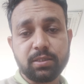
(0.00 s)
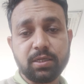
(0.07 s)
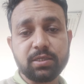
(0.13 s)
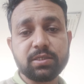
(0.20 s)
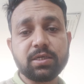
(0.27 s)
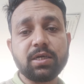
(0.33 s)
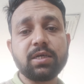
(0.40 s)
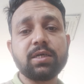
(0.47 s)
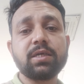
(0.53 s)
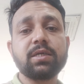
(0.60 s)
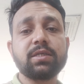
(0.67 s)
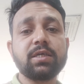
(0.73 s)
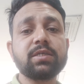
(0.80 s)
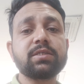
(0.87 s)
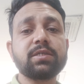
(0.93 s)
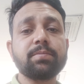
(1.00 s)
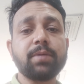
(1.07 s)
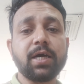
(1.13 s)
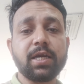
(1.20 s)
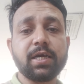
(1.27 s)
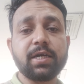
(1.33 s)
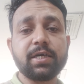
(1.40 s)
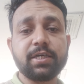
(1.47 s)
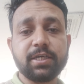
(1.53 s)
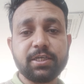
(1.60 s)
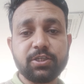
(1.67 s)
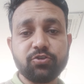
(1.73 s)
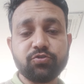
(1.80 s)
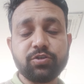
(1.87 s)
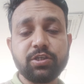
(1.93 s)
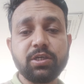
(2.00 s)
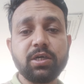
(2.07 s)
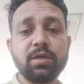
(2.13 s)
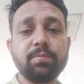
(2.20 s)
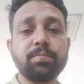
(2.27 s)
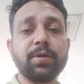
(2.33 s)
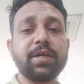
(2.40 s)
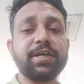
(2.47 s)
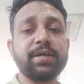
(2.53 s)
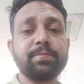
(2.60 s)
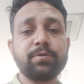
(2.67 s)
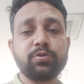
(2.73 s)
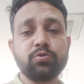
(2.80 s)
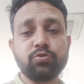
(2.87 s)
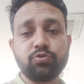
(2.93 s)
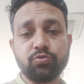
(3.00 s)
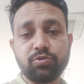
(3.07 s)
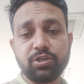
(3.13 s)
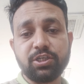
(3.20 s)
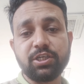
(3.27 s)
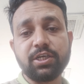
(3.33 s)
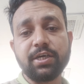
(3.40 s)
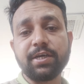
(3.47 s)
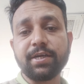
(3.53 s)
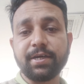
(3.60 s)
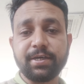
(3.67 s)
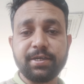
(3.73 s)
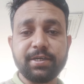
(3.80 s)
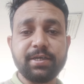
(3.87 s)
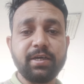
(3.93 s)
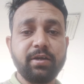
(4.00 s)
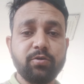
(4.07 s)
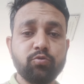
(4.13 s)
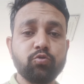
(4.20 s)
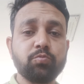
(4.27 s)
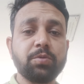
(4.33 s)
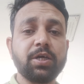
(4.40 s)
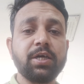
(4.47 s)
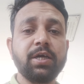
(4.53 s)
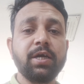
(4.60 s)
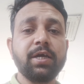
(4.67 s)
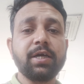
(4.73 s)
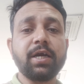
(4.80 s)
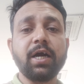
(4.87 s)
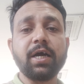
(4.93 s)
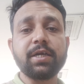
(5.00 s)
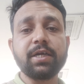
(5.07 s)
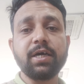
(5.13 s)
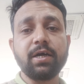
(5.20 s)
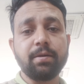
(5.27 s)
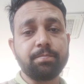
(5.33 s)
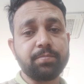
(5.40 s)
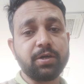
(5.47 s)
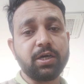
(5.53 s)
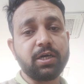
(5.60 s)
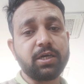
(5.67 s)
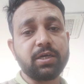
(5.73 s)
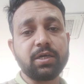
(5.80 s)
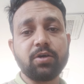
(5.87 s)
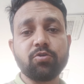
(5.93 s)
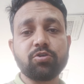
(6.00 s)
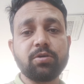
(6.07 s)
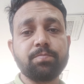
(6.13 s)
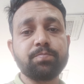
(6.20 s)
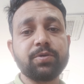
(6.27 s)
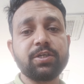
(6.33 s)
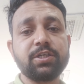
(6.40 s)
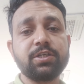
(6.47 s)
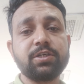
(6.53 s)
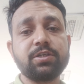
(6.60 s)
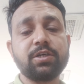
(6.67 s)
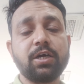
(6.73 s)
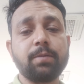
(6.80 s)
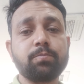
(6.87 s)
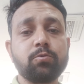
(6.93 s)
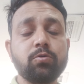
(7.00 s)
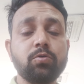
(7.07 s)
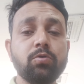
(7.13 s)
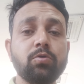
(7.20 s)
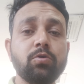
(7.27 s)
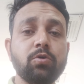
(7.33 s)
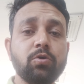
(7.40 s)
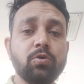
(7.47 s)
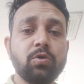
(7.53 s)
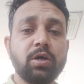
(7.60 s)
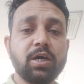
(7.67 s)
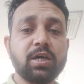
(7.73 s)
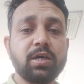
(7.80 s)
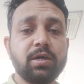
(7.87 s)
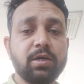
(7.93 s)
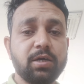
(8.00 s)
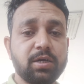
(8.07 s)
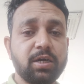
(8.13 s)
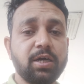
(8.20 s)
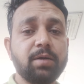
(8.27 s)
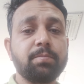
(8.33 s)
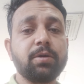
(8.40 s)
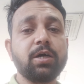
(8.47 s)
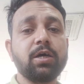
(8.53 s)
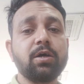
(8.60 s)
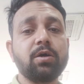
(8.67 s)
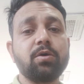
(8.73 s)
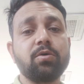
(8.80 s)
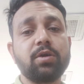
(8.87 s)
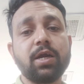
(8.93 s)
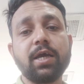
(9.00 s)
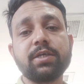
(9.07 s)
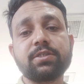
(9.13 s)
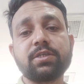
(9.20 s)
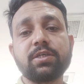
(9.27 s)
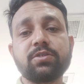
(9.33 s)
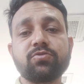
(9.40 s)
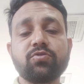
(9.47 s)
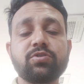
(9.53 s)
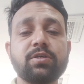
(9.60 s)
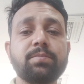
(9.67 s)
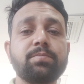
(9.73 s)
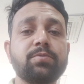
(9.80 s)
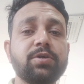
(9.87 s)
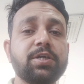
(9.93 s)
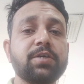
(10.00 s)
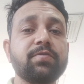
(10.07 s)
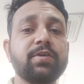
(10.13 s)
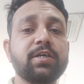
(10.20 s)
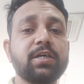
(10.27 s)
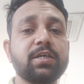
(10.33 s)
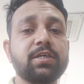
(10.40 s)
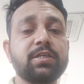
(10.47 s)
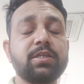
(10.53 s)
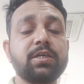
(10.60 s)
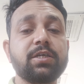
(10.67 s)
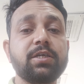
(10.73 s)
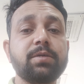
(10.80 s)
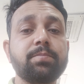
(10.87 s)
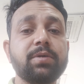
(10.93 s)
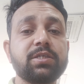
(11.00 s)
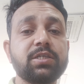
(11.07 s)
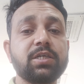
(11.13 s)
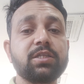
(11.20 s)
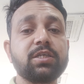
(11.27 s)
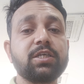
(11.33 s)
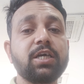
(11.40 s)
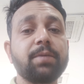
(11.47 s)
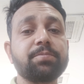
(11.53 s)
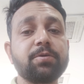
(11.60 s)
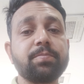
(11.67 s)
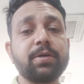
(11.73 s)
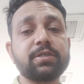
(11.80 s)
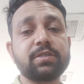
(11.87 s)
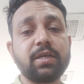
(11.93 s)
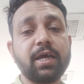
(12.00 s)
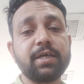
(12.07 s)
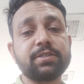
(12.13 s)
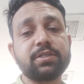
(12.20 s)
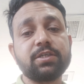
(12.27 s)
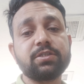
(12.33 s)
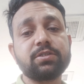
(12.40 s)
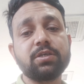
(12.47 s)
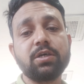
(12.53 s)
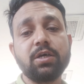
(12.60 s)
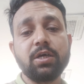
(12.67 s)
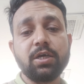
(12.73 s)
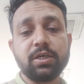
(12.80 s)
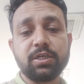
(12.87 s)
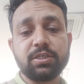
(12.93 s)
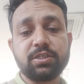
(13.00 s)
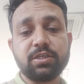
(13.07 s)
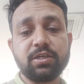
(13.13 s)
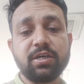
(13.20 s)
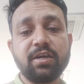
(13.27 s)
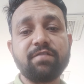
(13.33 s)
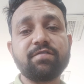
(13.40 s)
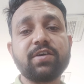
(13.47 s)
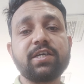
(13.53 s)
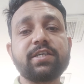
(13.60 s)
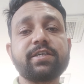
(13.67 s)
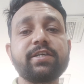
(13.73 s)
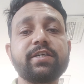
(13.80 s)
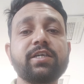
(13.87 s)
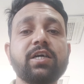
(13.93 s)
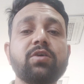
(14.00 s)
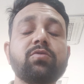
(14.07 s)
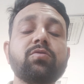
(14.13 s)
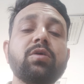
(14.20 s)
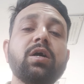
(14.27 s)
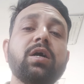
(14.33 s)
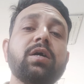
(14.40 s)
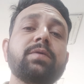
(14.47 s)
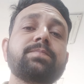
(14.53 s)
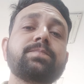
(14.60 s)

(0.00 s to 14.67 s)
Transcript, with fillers: दस घं दस से बारह घंटे की ड्यूटी है महीने में दो छुट्टी है रहने के लिए रूम है खाना अपना है और कंपनी आपको कामा लाइसेंस ये सब रिन्यूअल करके देगी बशर्त कि आपके पास लाइसेंस किसी गल्फ़ कंट्री का होगा